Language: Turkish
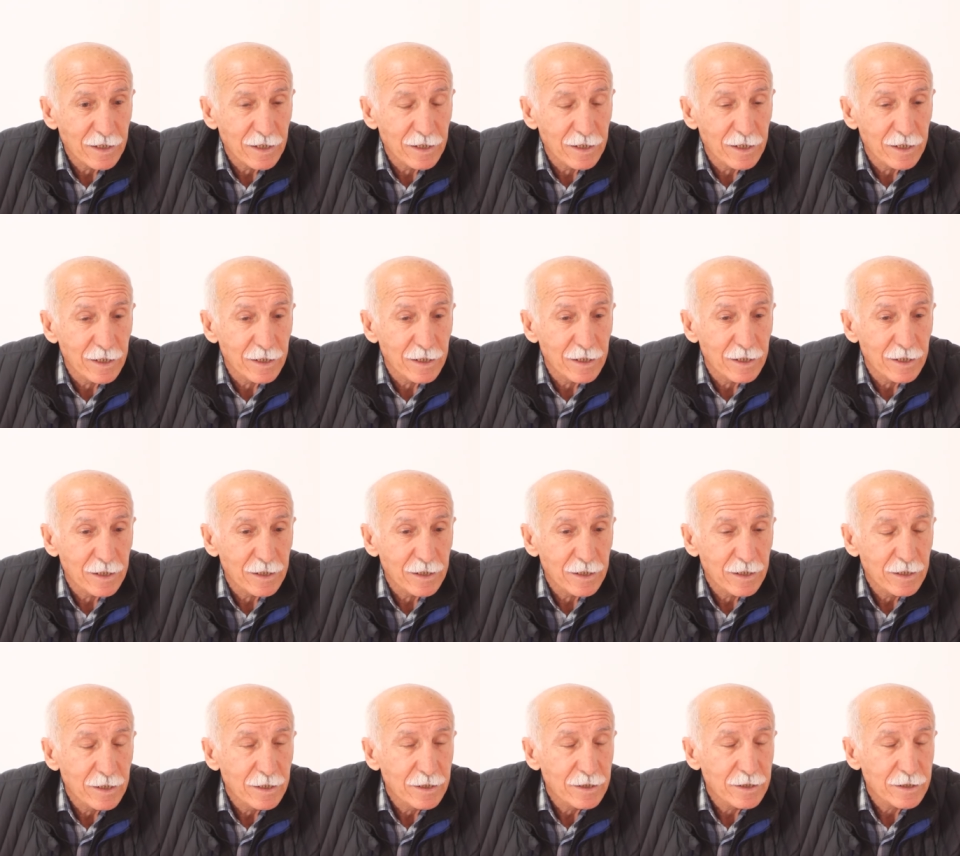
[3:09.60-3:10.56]
e,
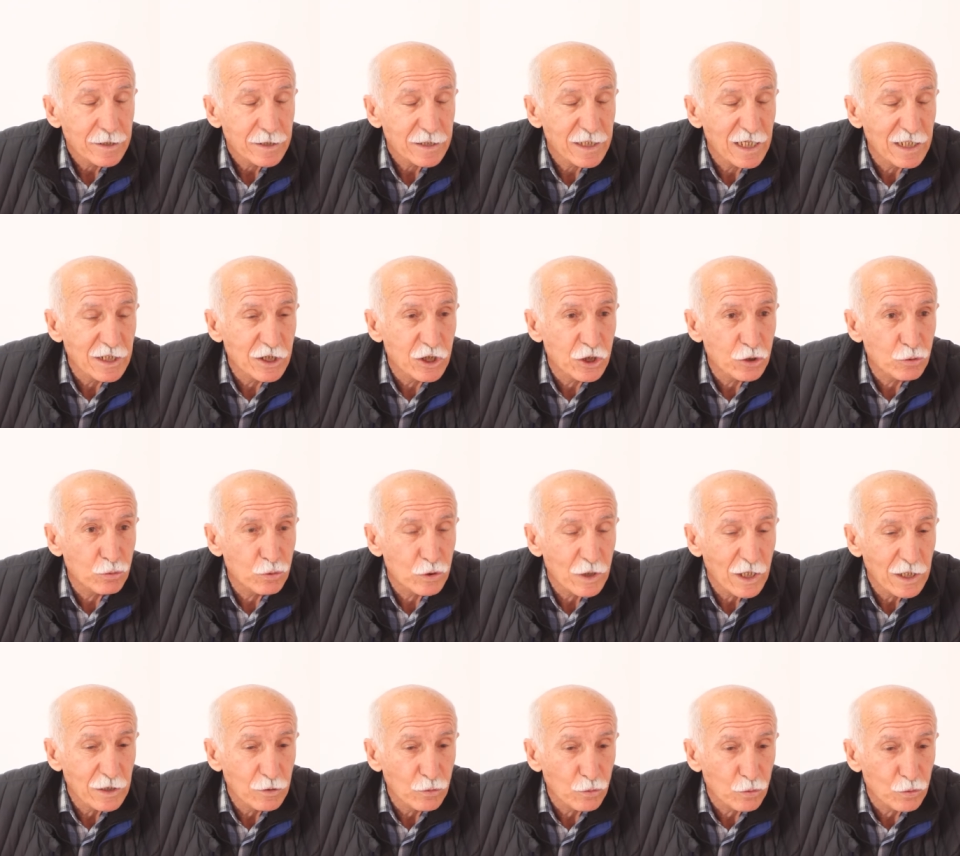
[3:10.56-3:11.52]
gelişi
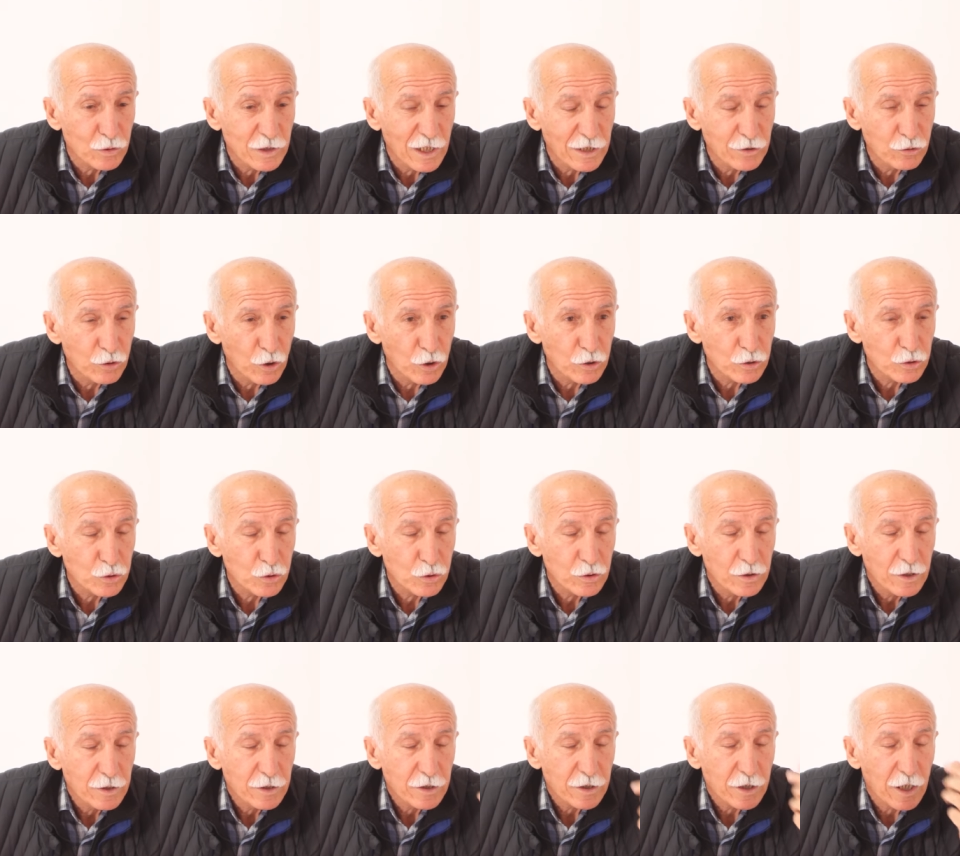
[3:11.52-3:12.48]
güzel yükleniyor,
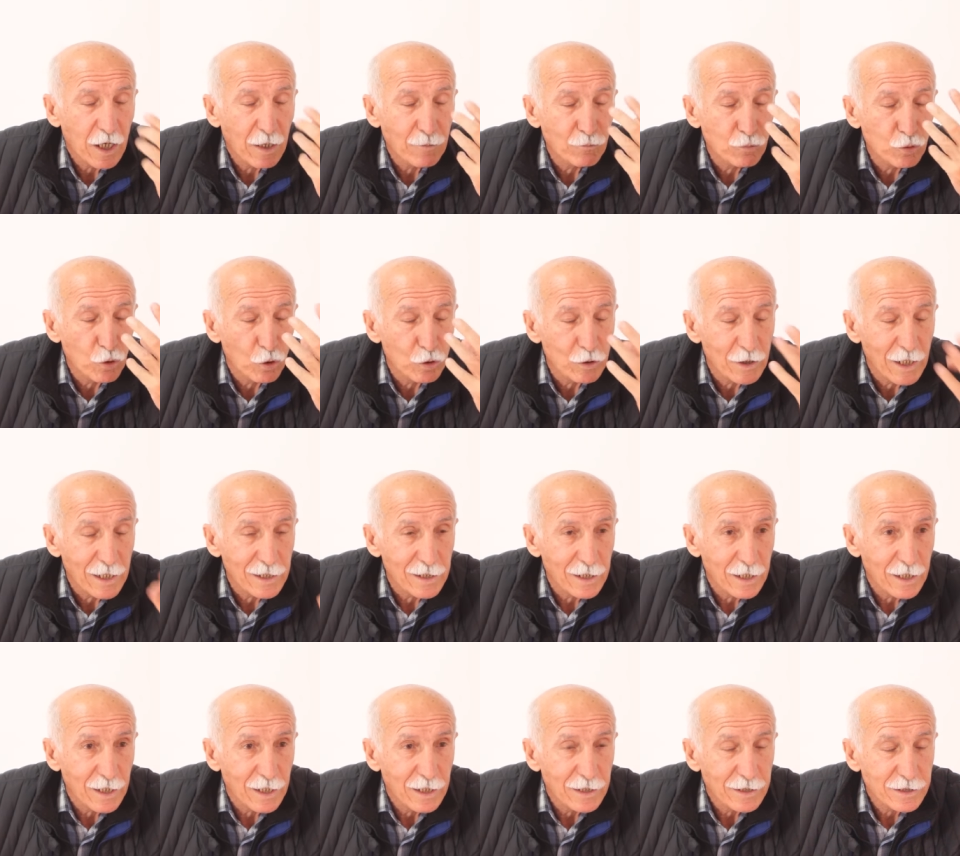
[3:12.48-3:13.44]

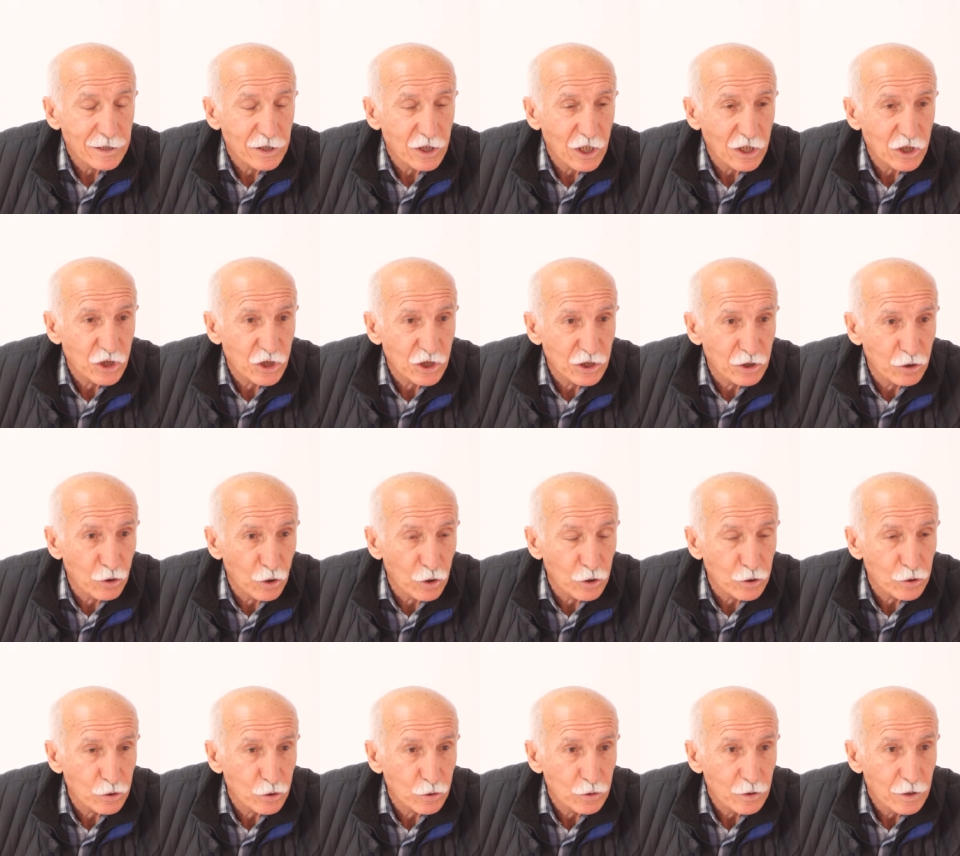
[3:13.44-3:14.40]
kamyonlarla
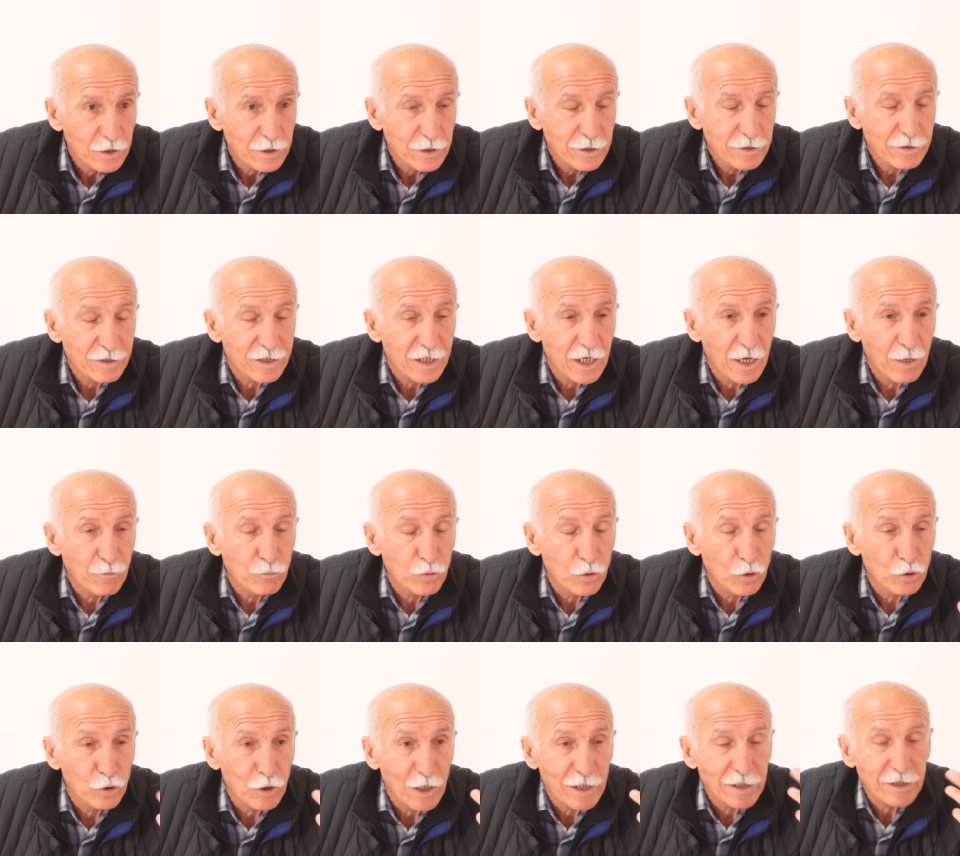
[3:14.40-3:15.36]
taşınıyor, e,
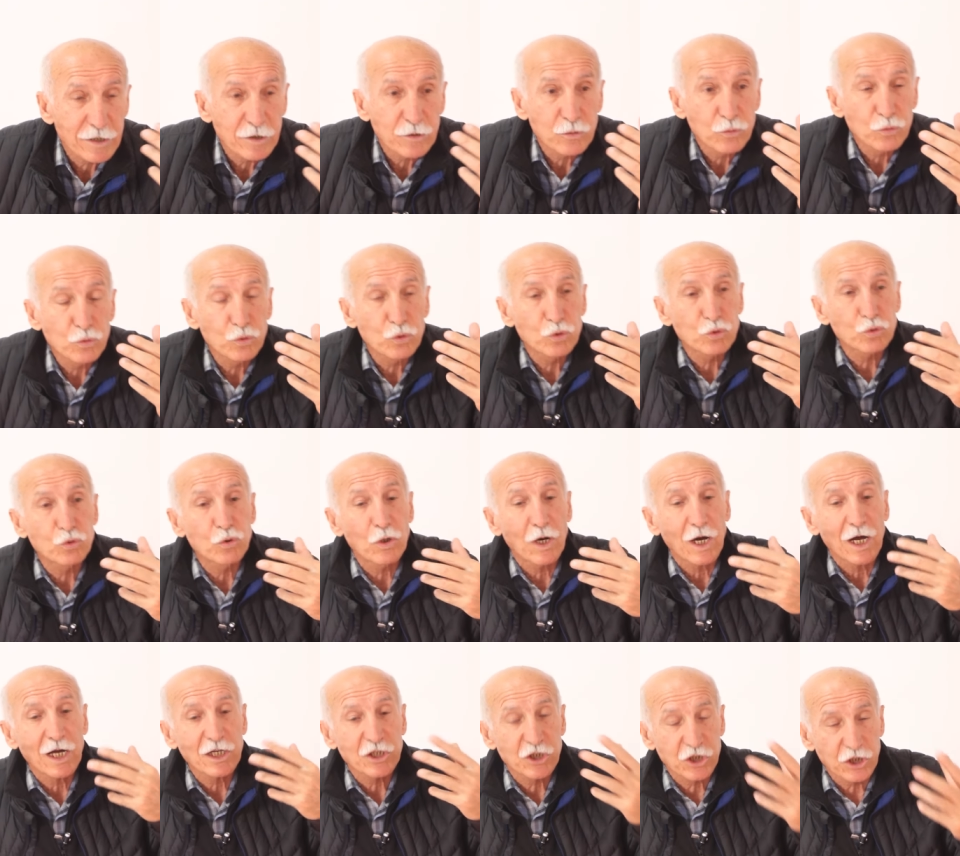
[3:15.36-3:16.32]
kamyonların
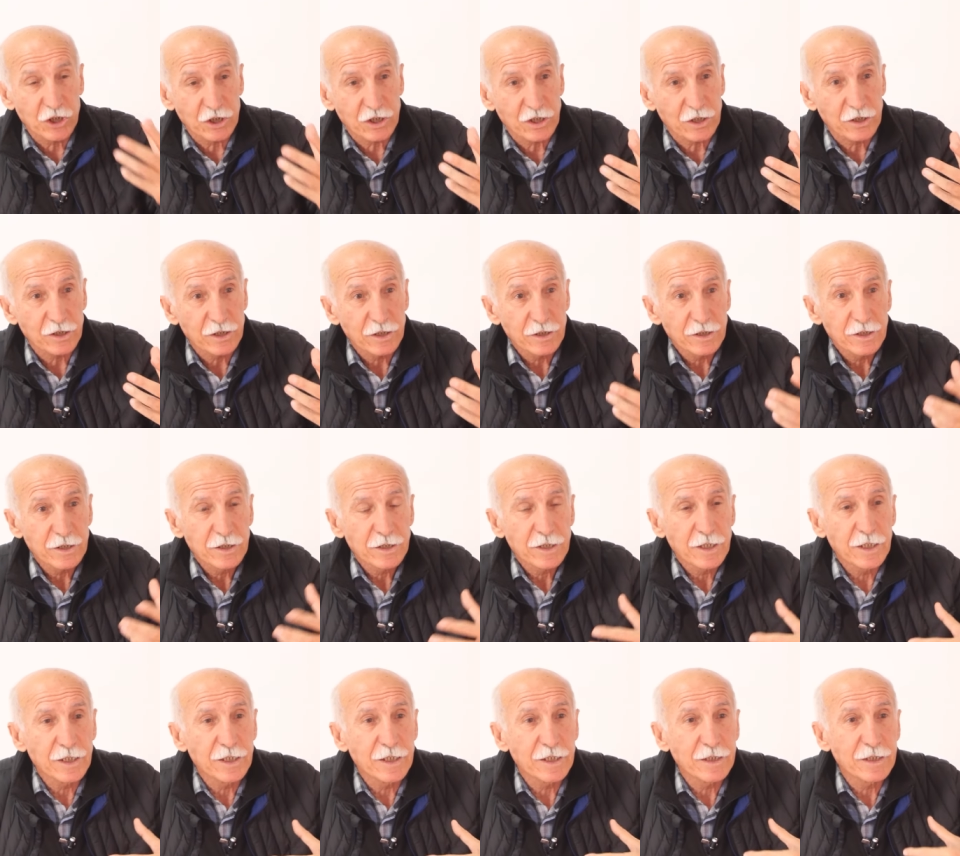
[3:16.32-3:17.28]
üstü açık,
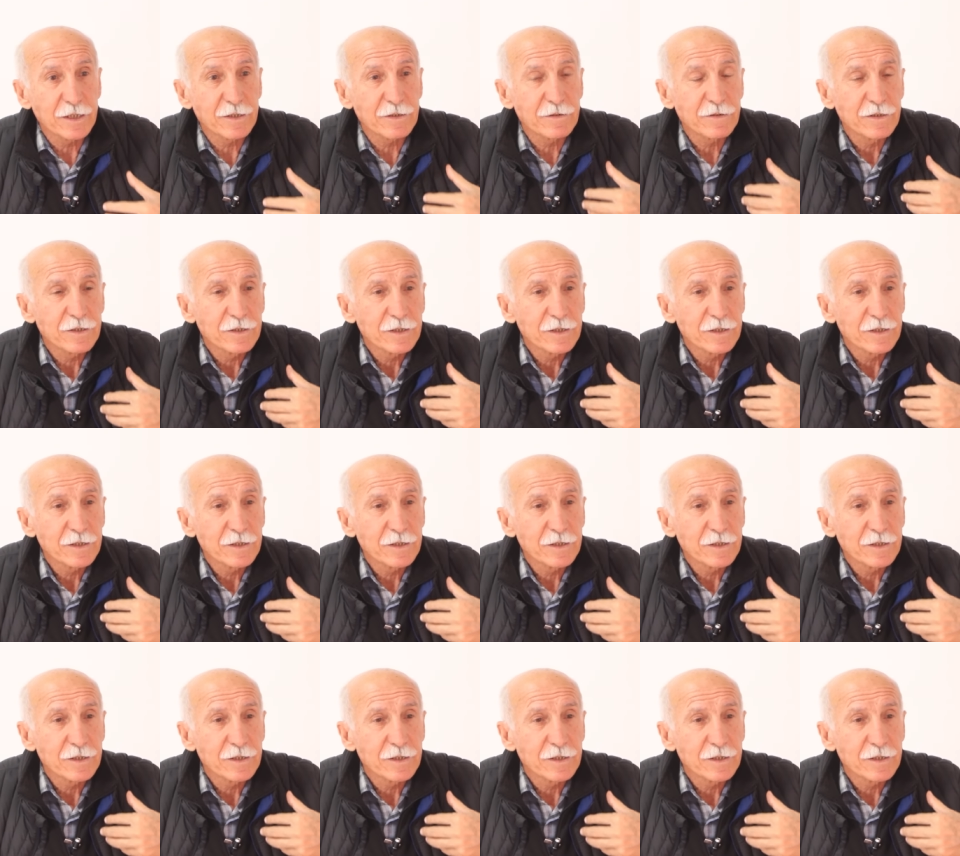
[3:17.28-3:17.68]
e,